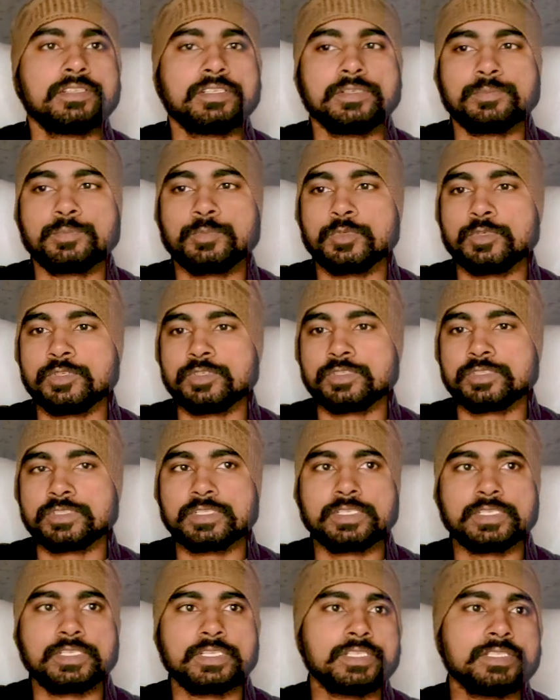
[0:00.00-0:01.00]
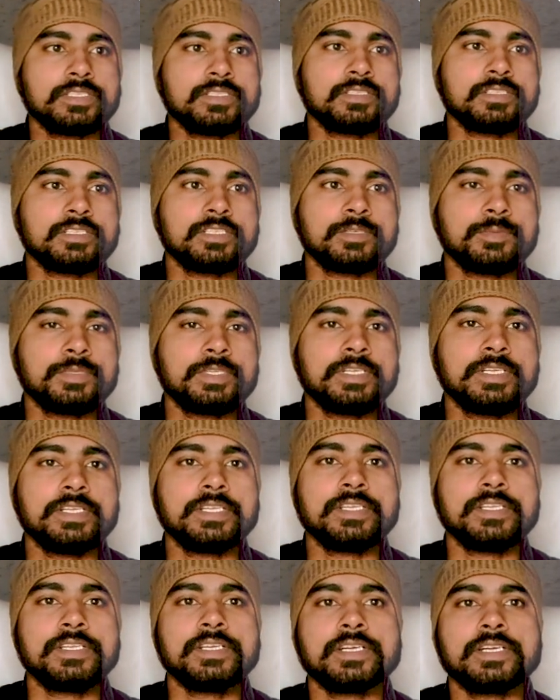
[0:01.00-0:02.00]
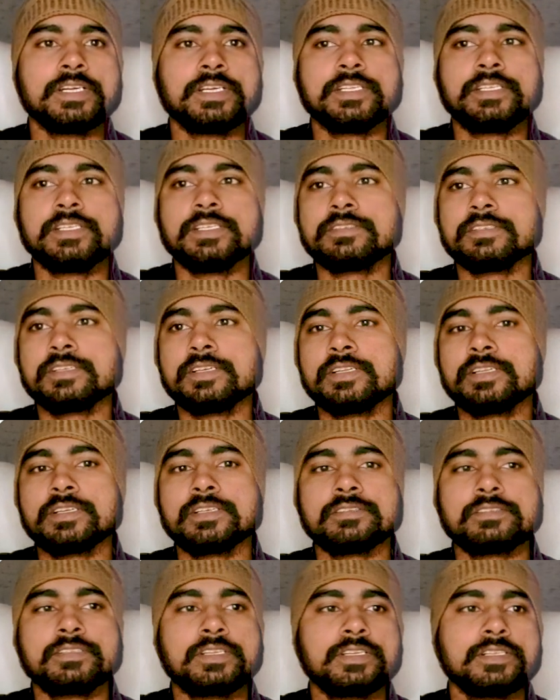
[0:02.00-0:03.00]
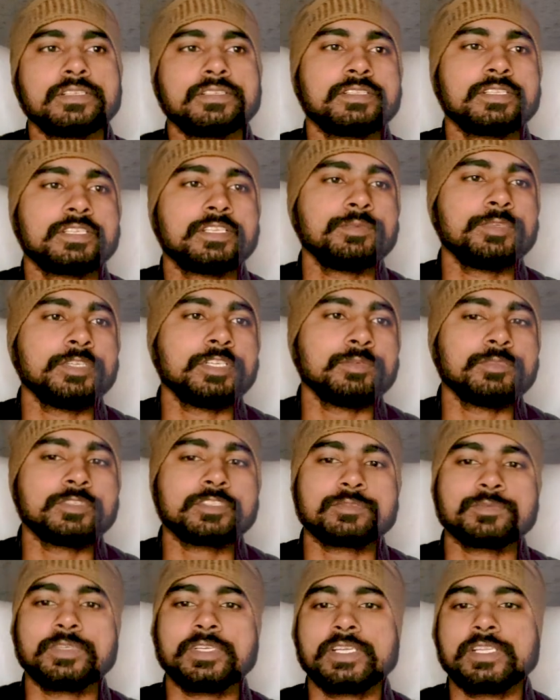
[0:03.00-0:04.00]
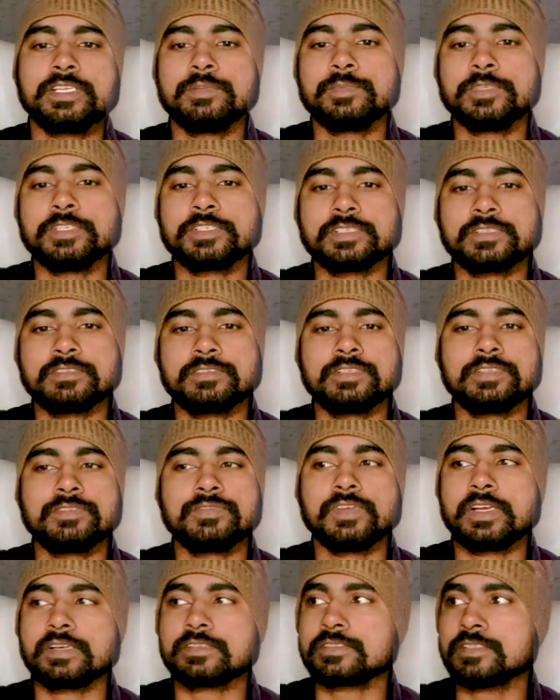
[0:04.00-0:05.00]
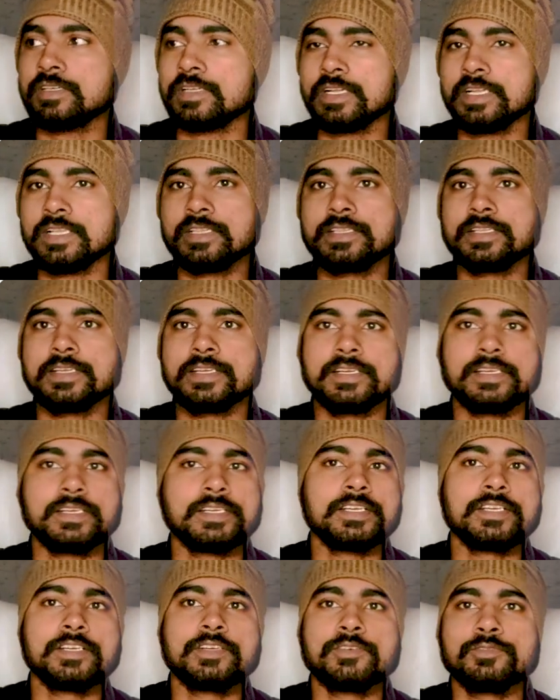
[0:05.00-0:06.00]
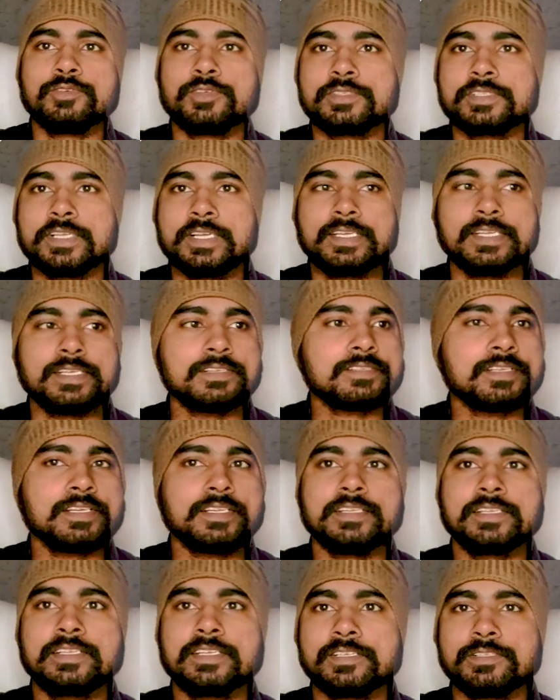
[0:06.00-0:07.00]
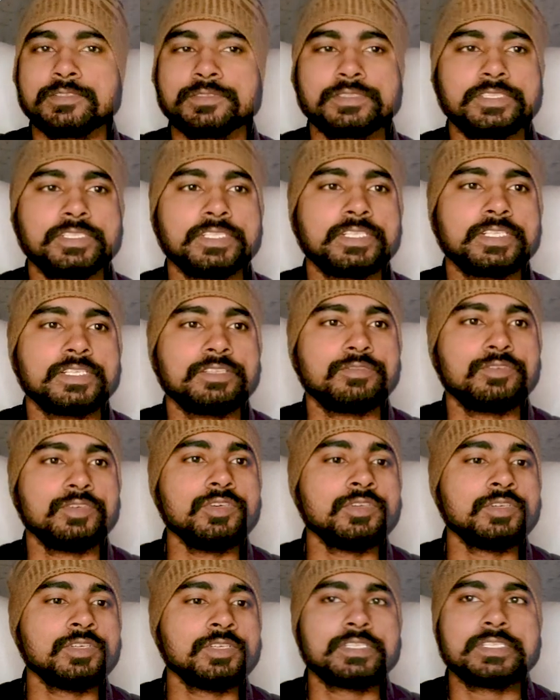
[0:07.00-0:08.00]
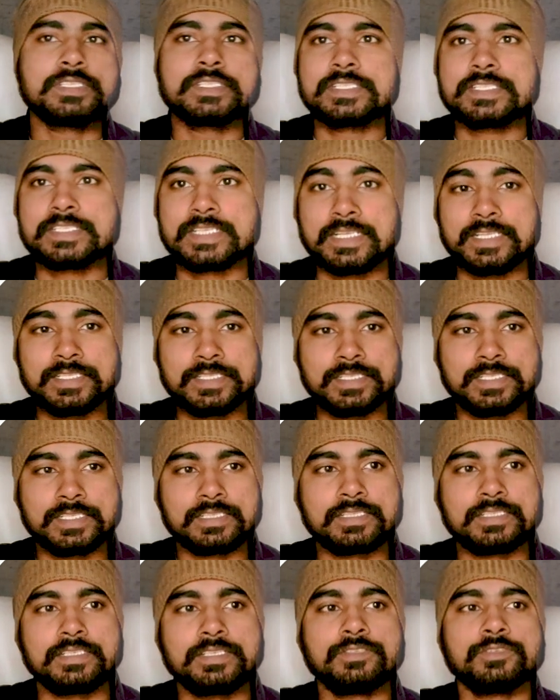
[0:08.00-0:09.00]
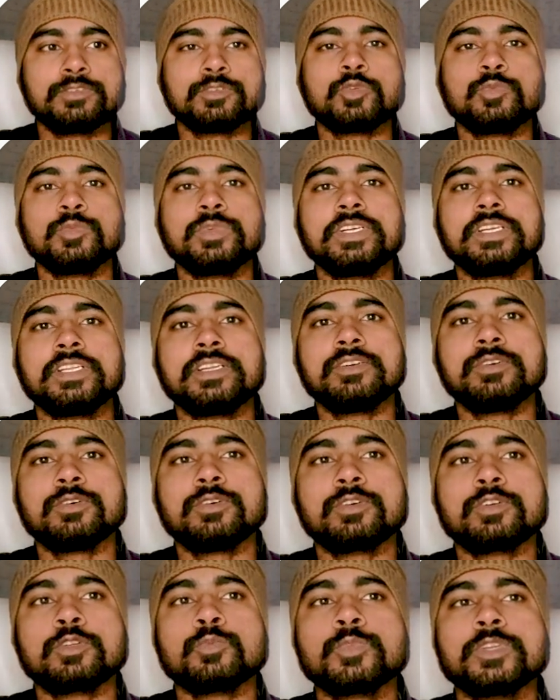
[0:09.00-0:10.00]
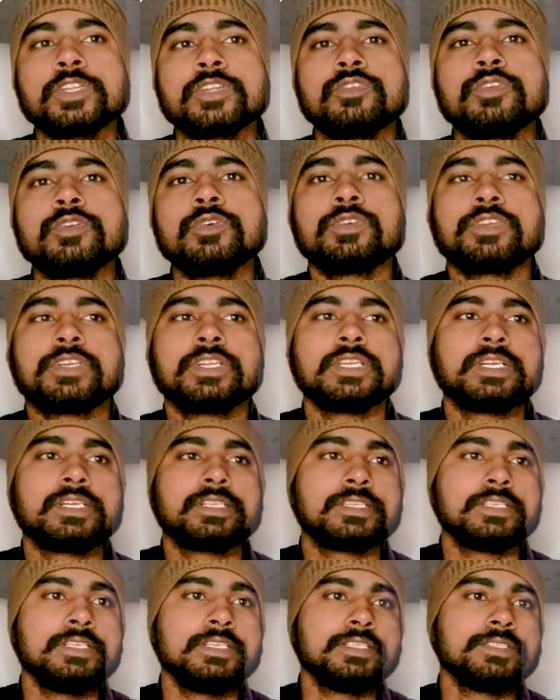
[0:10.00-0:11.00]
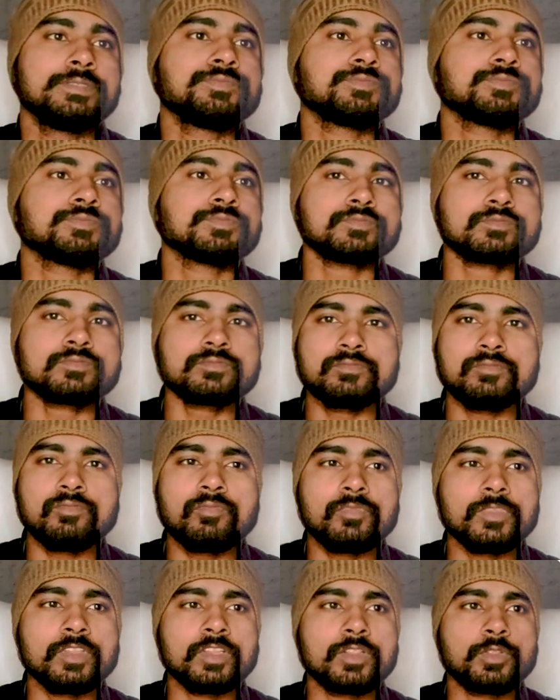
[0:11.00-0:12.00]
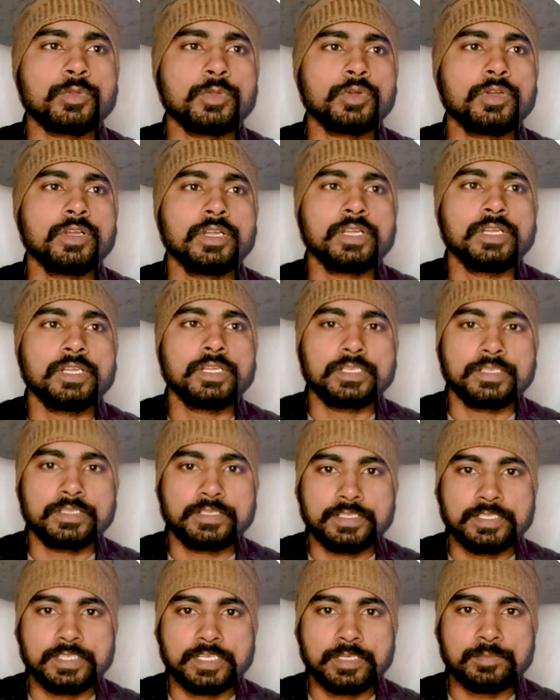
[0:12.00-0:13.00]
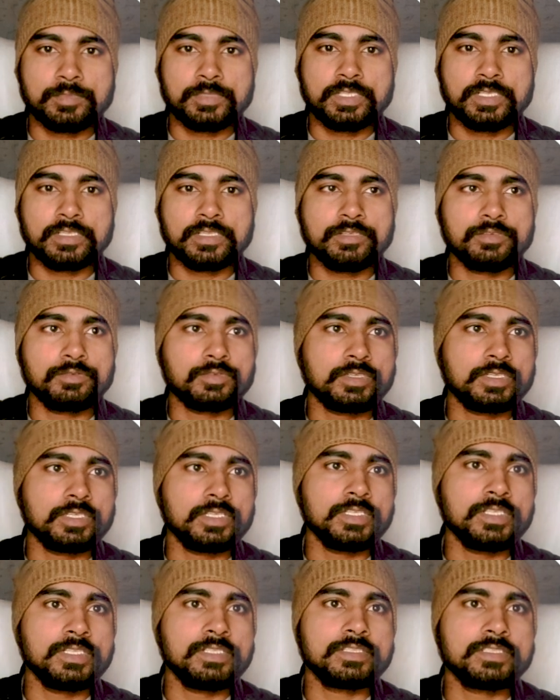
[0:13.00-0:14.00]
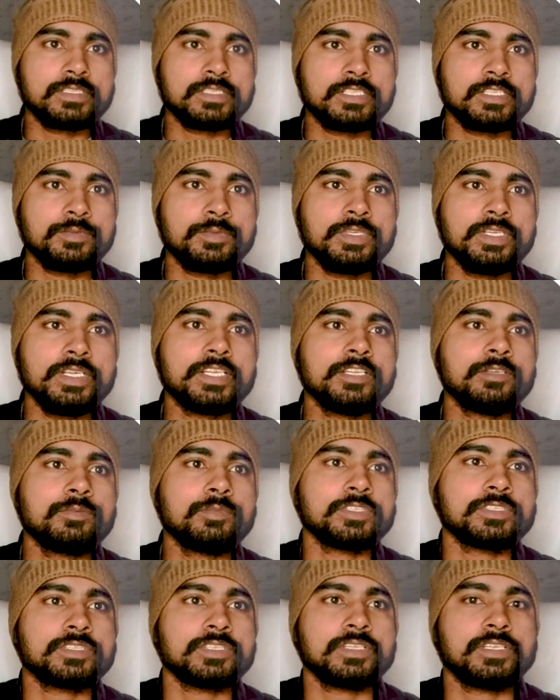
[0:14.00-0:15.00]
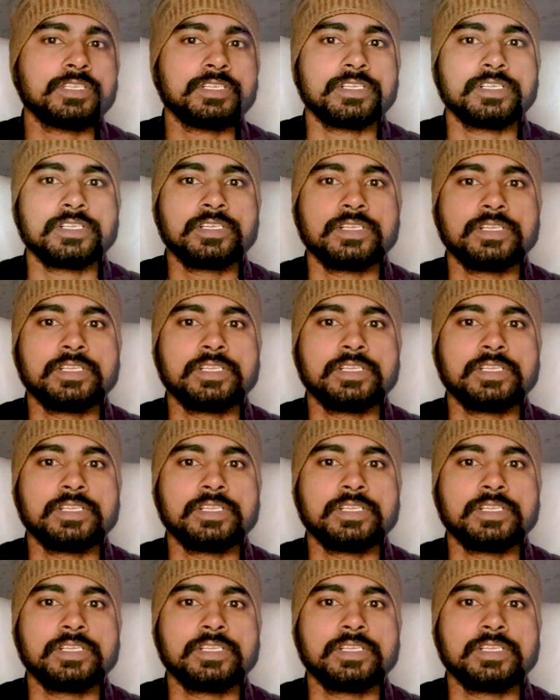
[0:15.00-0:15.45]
ये पोर्शन है जितना भी एरिया है ये सारा का सारा जितने भी हम इसमें एनिमेशन और इफेक्ट्स डालते हैं वो सारी की सारी क्या होती हैं कि वो चल जाती हैं ऑटोमेटिक ऑटो प्रीव्यू होने लगती हैं तो ये आप देख रहे होंगे ये जितनी भी एनिमेशन है